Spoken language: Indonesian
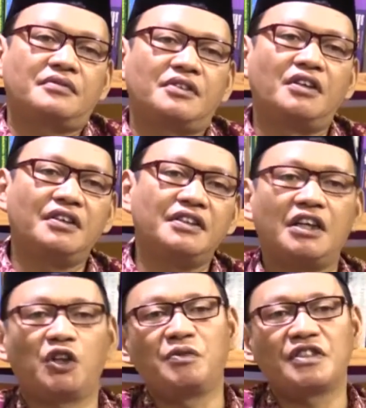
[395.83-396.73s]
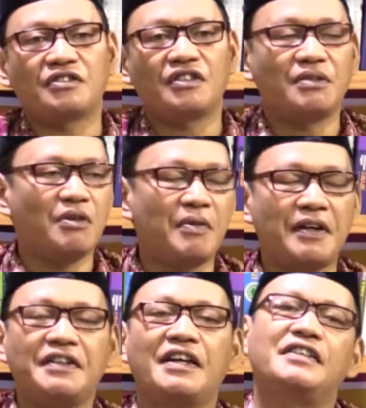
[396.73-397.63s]
Oh ini alumni sekolah
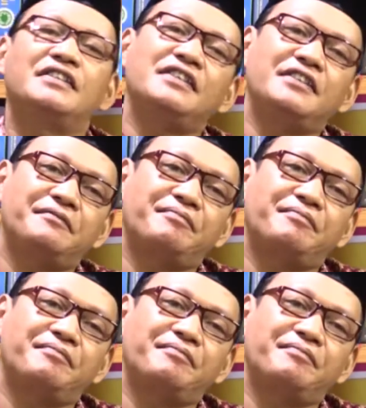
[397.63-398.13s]
Muhammadiyah ini.